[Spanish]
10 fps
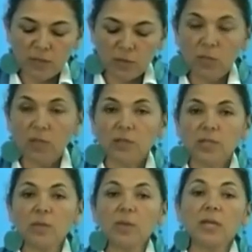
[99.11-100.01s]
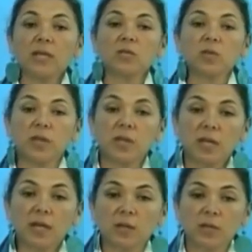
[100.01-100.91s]
usted lo sabe y la
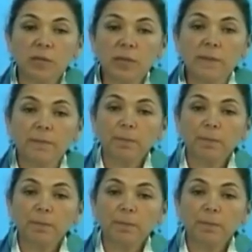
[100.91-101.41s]
ciudadanía lo sabe,